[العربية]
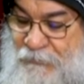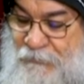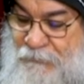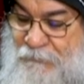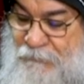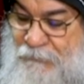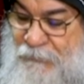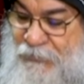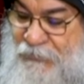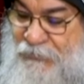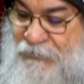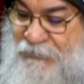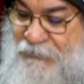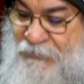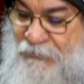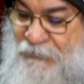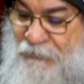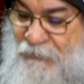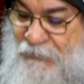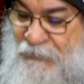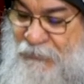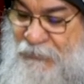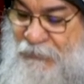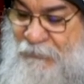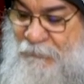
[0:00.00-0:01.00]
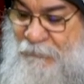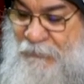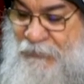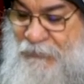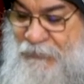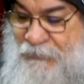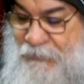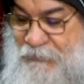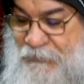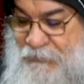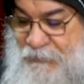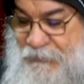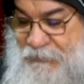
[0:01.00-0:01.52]
ميثاقي
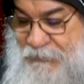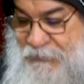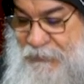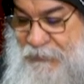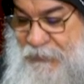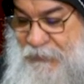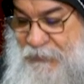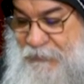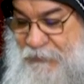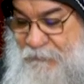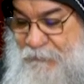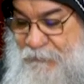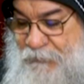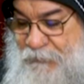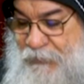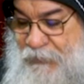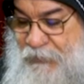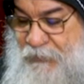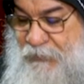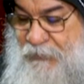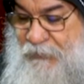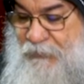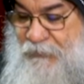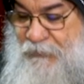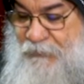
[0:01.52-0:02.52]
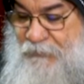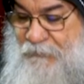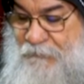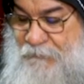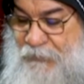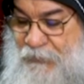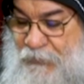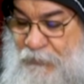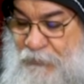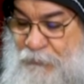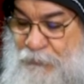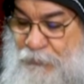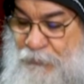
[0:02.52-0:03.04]
ميثاق السلام
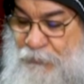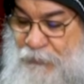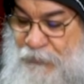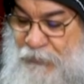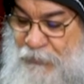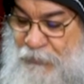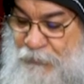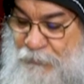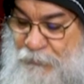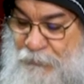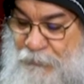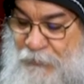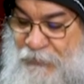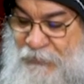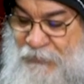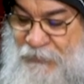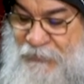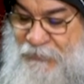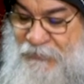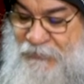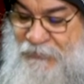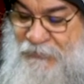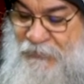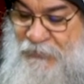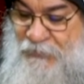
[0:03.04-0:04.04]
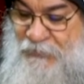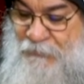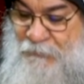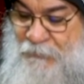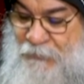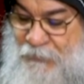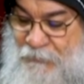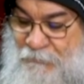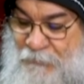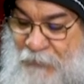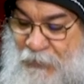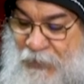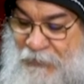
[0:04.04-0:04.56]
فيكون له ولنسله
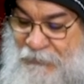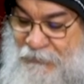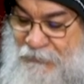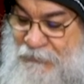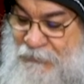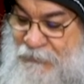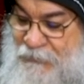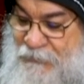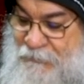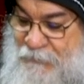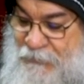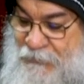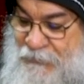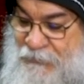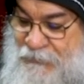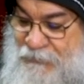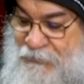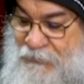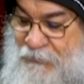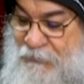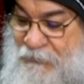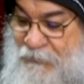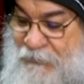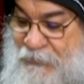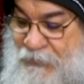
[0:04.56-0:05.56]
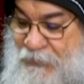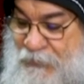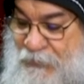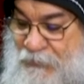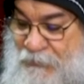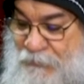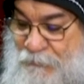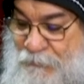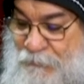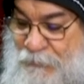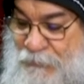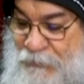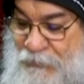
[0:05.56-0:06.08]
من بعده ميثاق
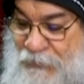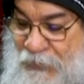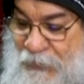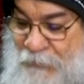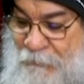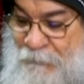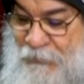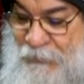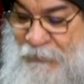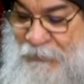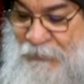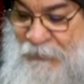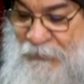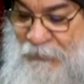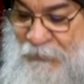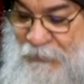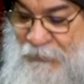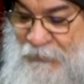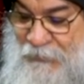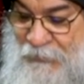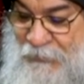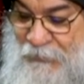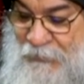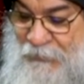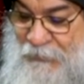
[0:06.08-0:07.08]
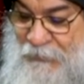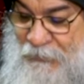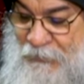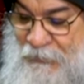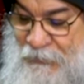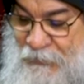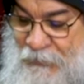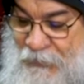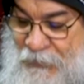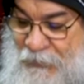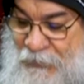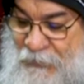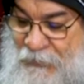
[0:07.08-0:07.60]
كهنوت أبدي
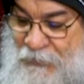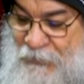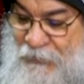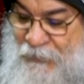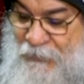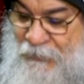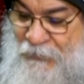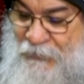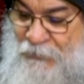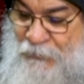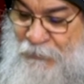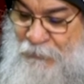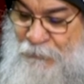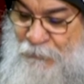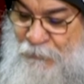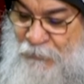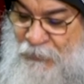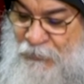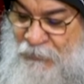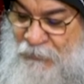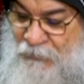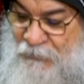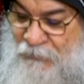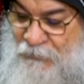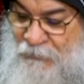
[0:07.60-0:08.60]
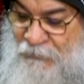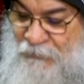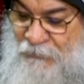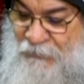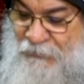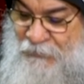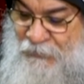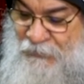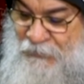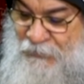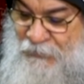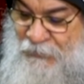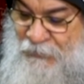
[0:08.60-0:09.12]
لأجل أنه غار
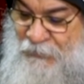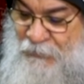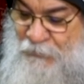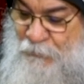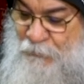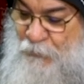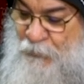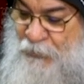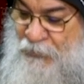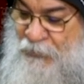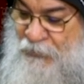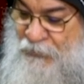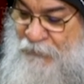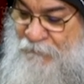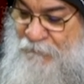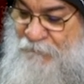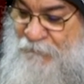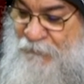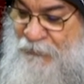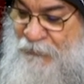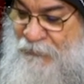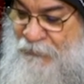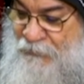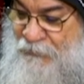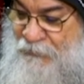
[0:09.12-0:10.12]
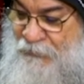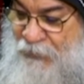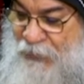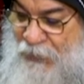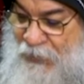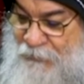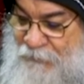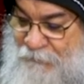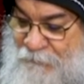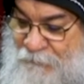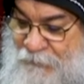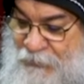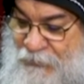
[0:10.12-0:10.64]
لله وكفر
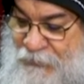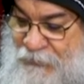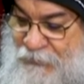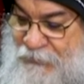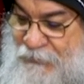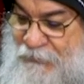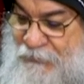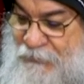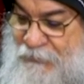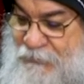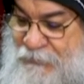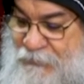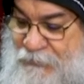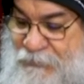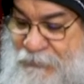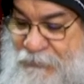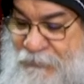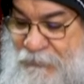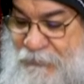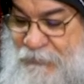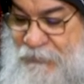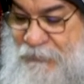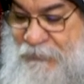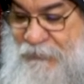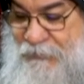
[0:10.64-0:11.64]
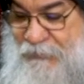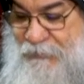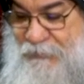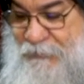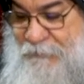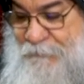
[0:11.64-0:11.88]
عن بني إسرائيل